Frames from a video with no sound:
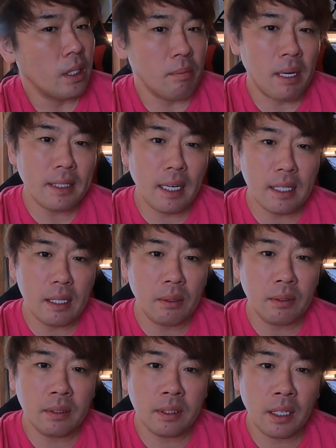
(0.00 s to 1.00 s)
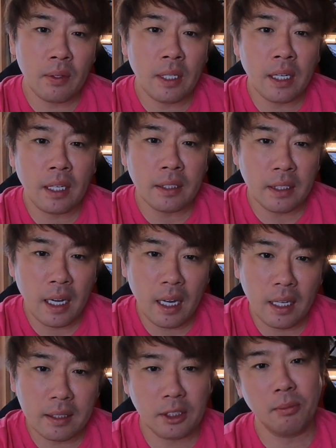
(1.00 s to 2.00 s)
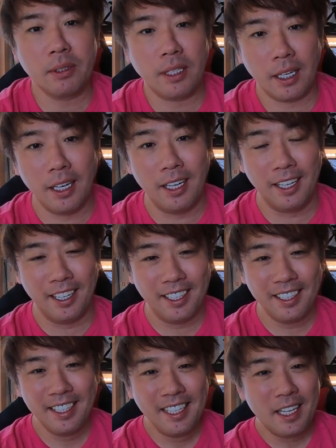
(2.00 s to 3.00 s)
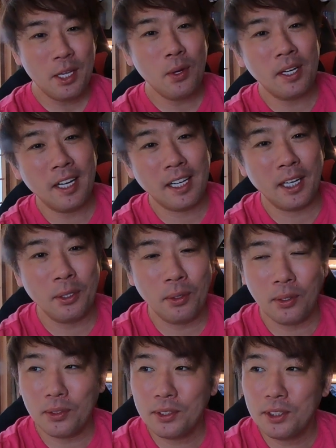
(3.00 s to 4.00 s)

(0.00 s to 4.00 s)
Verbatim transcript: でまさかこんな夜中になーと思ったら夜中の